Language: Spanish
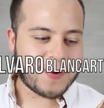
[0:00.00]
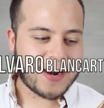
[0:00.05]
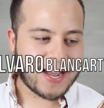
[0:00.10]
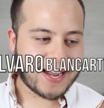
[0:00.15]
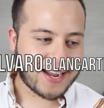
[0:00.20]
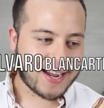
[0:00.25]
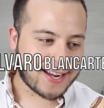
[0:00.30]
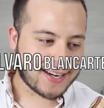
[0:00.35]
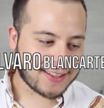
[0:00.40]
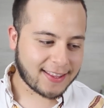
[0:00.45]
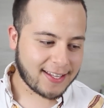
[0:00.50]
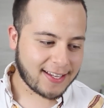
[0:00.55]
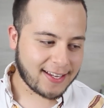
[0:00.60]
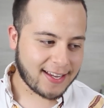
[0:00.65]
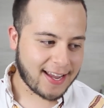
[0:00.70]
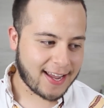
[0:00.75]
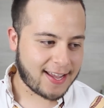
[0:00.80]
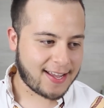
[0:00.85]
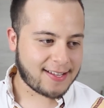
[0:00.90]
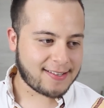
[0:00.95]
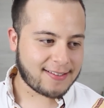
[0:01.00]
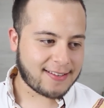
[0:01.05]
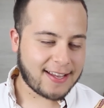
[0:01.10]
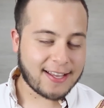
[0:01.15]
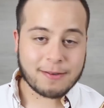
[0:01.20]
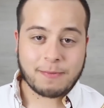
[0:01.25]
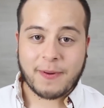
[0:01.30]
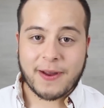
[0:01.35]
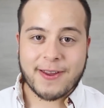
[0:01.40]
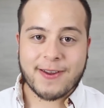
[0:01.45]
Blancarte es
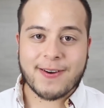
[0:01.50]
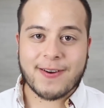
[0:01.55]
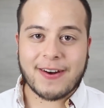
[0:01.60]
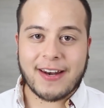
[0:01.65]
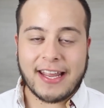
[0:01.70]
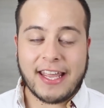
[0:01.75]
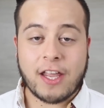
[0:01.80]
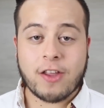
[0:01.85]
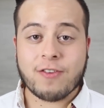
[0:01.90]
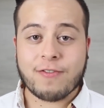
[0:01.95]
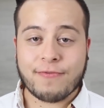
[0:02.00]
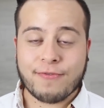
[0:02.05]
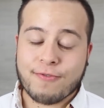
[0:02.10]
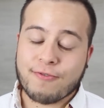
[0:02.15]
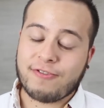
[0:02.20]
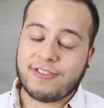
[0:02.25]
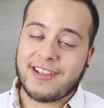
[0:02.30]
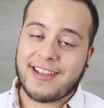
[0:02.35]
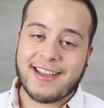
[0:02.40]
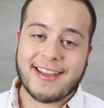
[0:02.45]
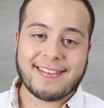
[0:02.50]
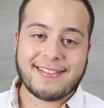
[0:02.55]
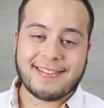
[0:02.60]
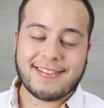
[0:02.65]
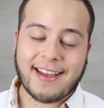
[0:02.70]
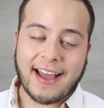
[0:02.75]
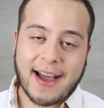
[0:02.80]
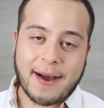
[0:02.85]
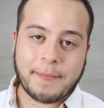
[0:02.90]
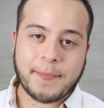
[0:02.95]
español y Yofu sí
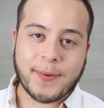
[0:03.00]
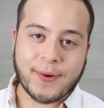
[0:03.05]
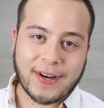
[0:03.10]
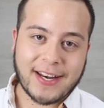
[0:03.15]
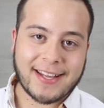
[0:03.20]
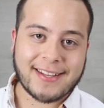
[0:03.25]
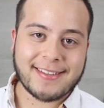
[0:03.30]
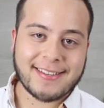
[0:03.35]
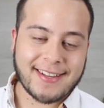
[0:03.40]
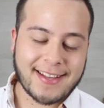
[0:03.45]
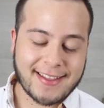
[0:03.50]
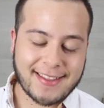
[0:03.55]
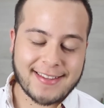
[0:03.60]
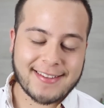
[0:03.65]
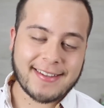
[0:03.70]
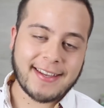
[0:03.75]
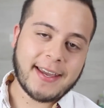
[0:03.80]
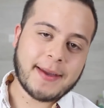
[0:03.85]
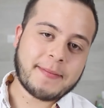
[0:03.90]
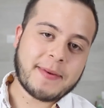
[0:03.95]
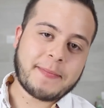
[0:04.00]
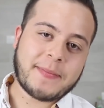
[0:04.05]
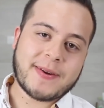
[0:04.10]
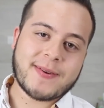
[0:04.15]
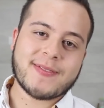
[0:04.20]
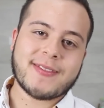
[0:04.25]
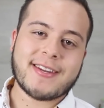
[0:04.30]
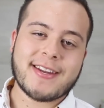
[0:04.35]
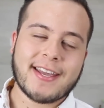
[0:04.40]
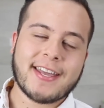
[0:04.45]
es japonés. Antes de que me
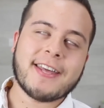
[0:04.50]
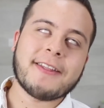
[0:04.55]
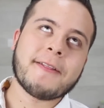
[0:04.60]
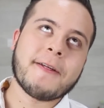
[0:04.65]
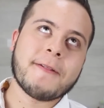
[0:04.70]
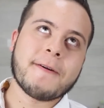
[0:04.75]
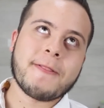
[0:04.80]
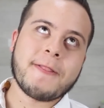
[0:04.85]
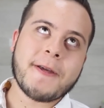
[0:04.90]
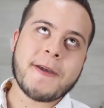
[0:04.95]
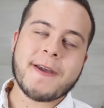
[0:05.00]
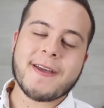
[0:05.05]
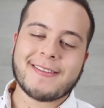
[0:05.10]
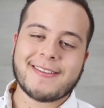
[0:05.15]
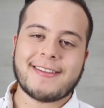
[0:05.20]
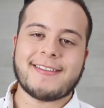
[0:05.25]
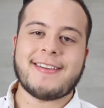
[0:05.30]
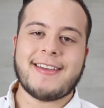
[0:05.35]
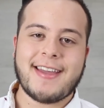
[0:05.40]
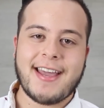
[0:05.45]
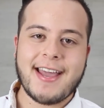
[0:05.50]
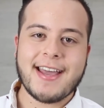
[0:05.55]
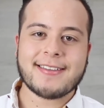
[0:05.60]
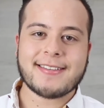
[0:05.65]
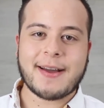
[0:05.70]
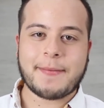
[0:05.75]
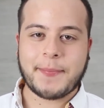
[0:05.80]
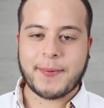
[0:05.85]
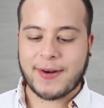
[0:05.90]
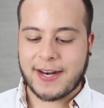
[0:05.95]
pregunten aquí de dónde es, sí
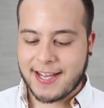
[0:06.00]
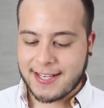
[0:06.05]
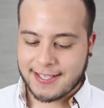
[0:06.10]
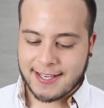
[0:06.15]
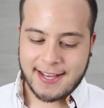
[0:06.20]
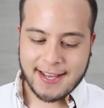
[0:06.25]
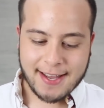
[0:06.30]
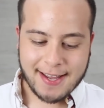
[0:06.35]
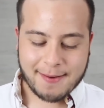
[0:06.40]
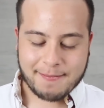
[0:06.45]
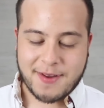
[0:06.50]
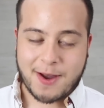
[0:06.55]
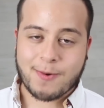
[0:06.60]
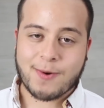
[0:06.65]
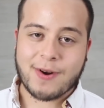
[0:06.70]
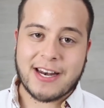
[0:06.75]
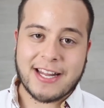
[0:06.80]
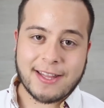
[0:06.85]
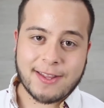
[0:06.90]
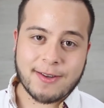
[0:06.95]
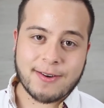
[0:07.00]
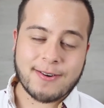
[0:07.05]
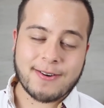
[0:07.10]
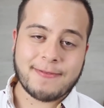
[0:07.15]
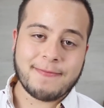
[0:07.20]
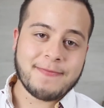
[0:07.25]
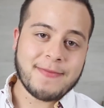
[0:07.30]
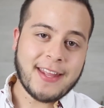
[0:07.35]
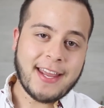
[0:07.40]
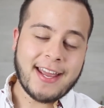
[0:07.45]
es japonés. Mi
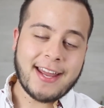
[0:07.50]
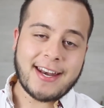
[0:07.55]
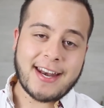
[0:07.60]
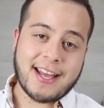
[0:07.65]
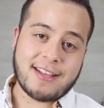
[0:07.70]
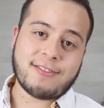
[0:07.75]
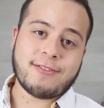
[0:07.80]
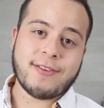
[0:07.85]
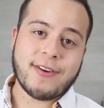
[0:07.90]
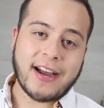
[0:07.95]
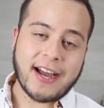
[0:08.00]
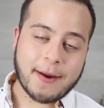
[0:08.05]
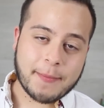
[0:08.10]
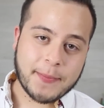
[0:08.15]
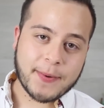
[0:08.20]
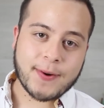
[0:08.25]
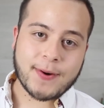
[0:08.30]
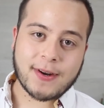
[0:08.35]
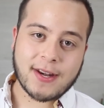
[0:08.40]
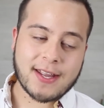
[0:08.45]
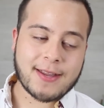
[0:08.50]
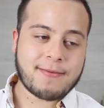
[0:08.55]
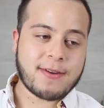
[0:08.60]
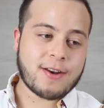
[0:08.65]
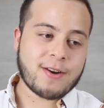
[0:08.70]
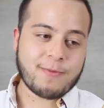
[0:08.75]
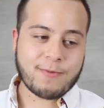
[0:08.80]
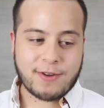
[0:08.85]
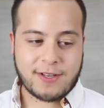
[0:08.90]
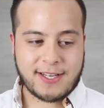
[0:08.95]
abuelito nació en Japón y
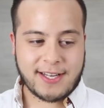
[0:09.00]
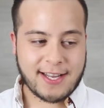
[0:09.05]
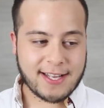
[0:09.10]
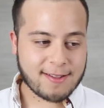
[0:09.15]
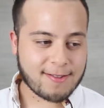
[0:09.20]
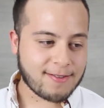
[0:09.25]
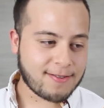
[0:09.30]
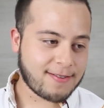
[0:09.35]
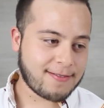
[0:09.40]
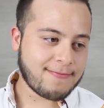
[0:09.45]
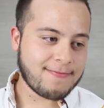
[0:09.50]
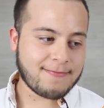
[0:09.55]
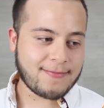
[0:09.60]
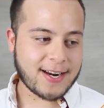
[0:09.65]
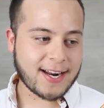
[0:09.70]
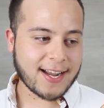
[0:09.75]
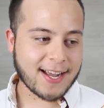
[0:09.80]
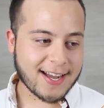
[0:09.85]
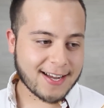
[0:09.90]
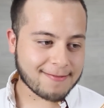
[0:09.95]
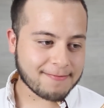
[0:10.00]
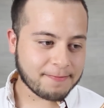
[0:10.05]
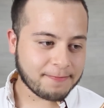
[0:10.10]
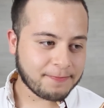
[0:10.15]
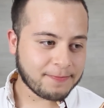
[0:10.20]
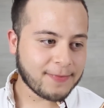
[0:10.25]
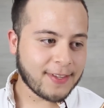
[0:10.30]
vino muy chiquito para acá.